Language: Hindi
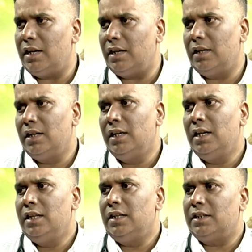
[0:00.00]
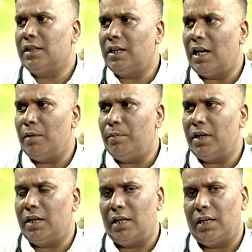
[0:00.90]
हैं जैसे
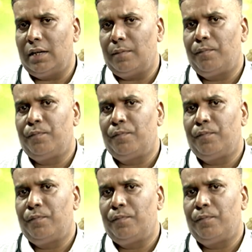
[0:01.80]
कालमेघ है